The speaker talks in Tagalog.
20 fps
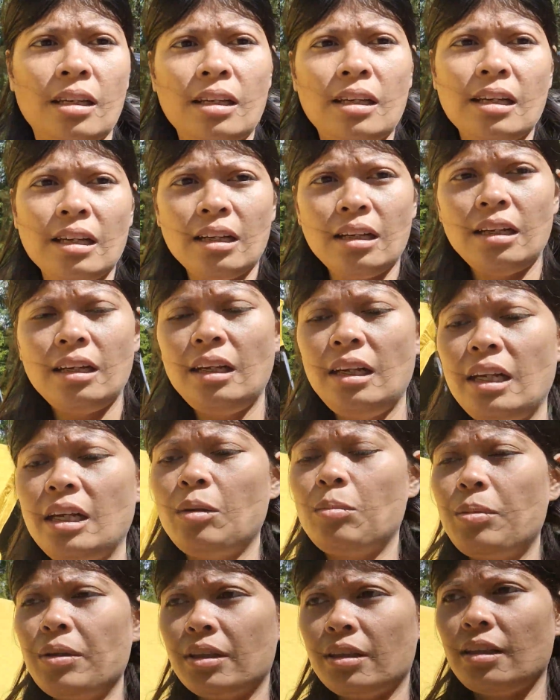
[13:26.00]

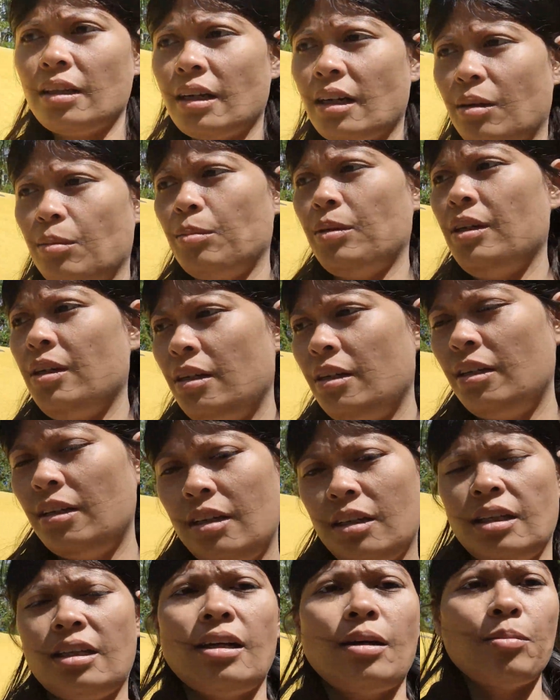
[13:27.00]
nagliligpit na kami
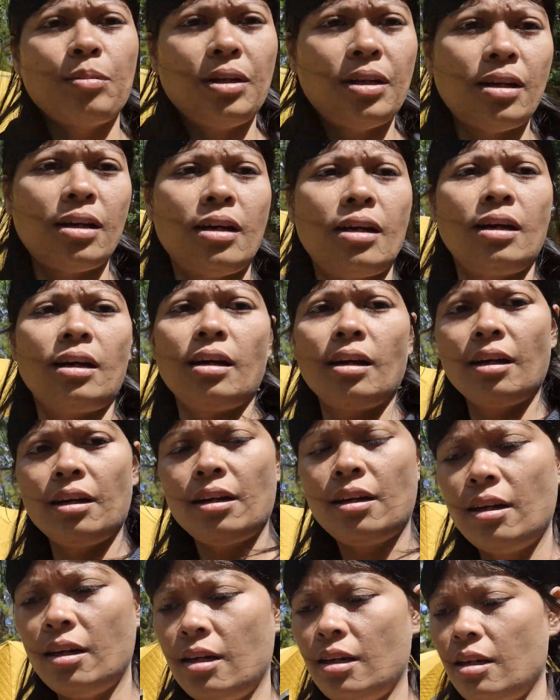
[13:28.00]
at kami
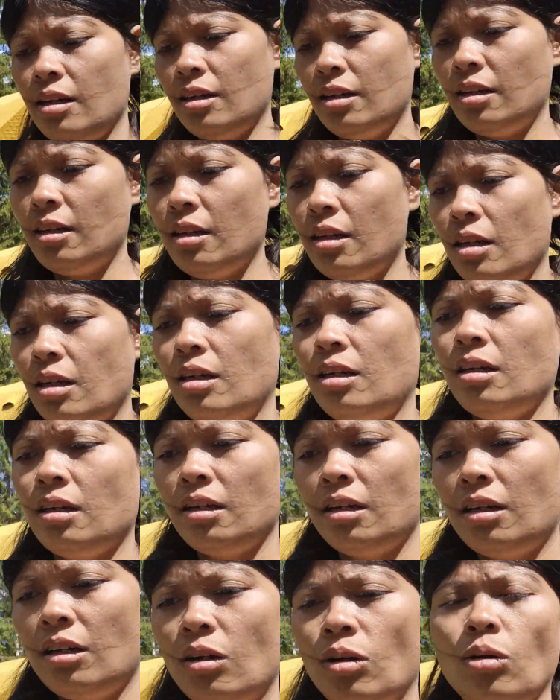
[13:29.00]
ay
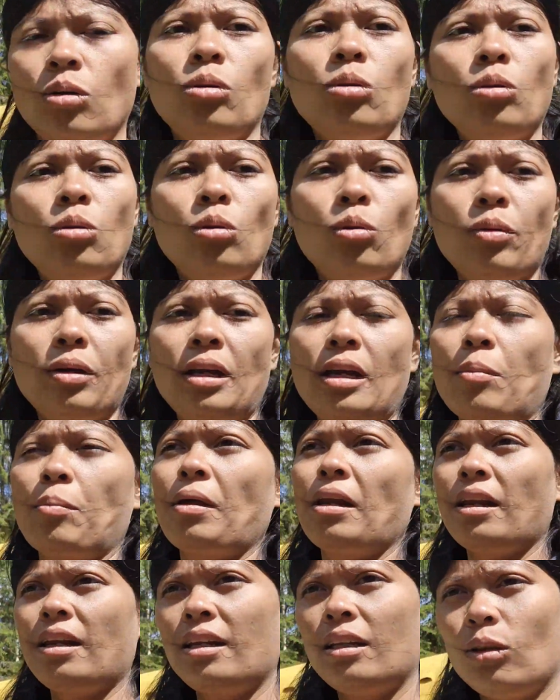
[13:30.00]
uuwi na
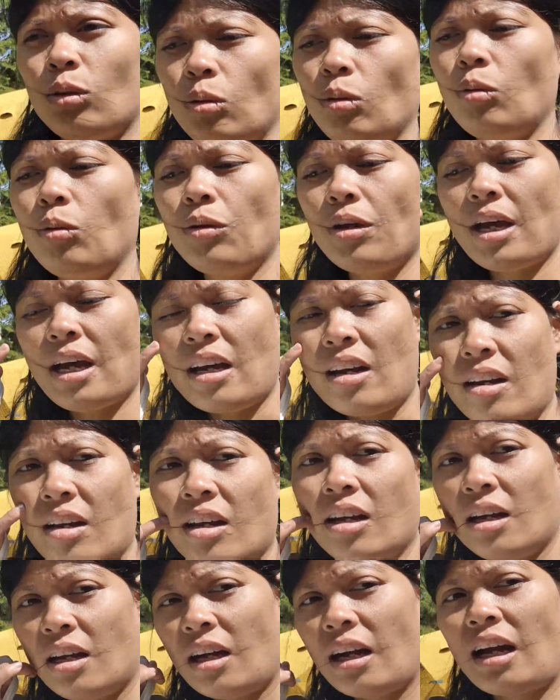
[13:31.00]
pala ng tuluyan
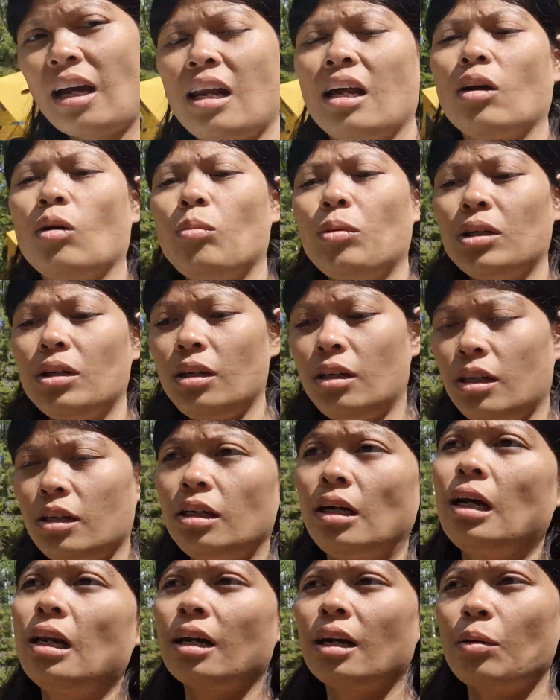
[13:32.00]
akala ko
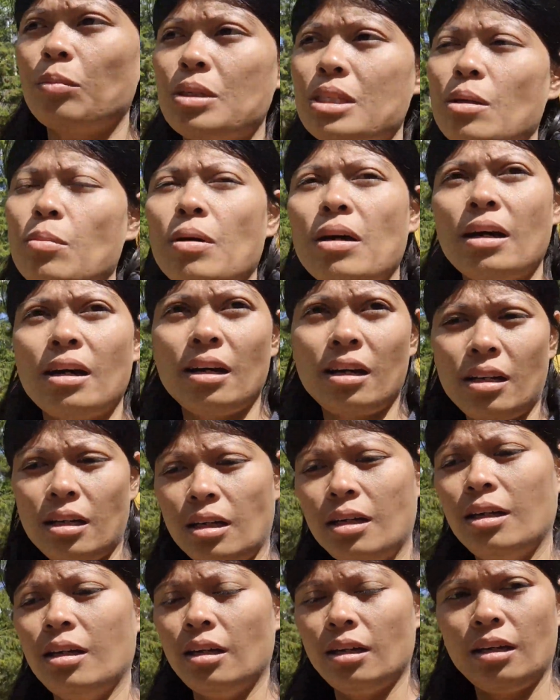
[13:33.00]
magdi-dinner lang kami sa bahay
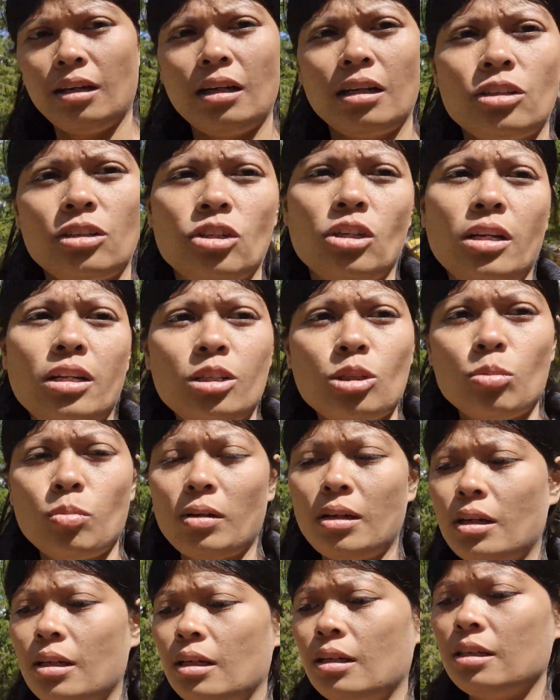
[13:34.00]
nag-change
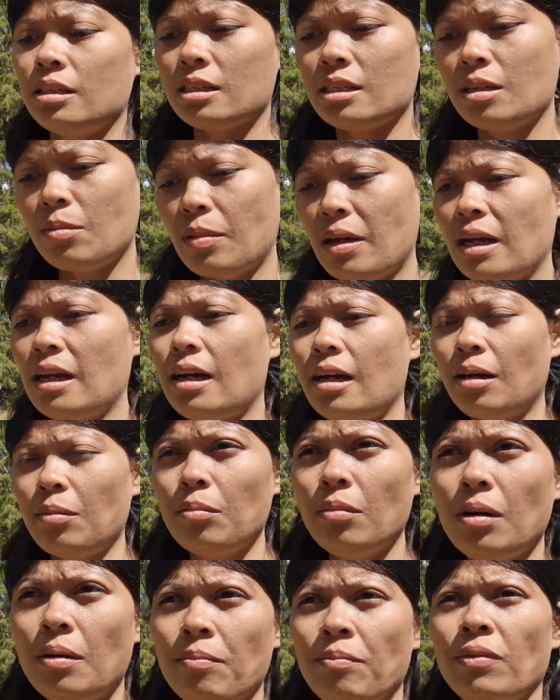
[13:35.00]
plan si my
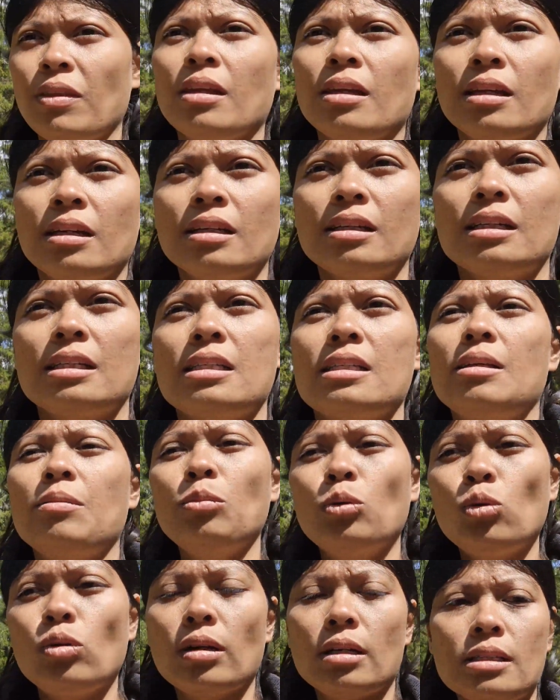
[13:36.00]
love kasi
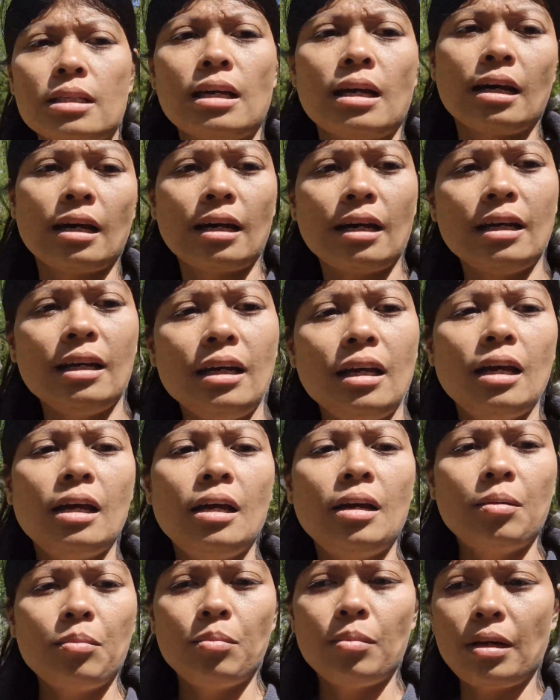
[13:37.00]
bukas ay
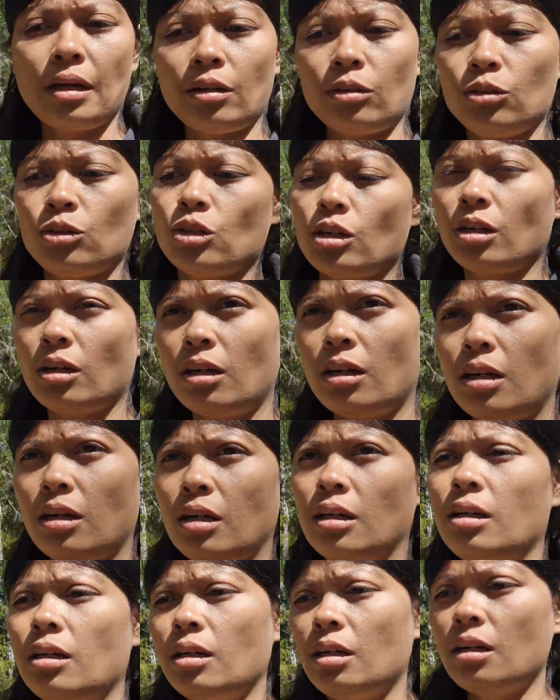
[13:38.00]
meron
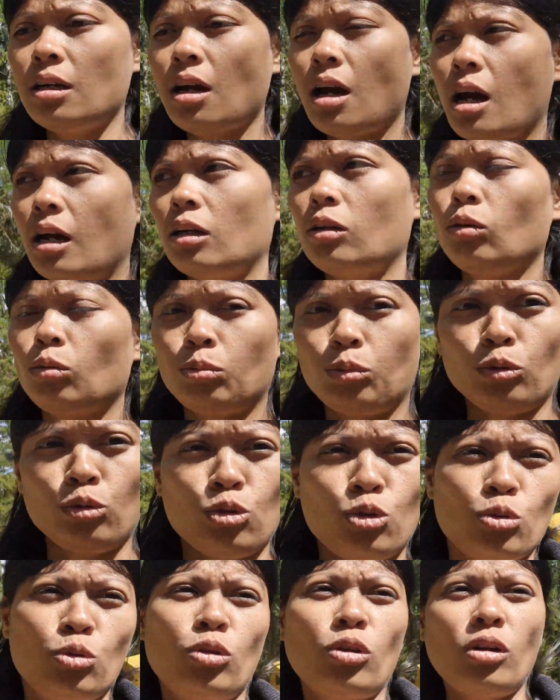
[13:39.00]
siyang
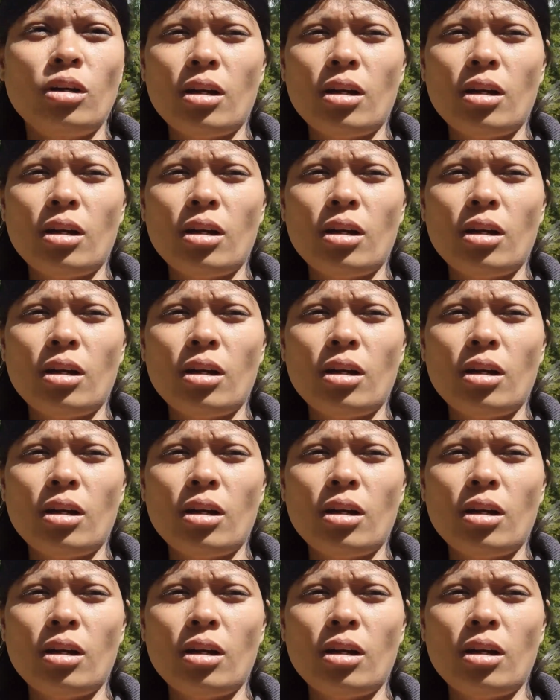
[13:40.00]
acupuncture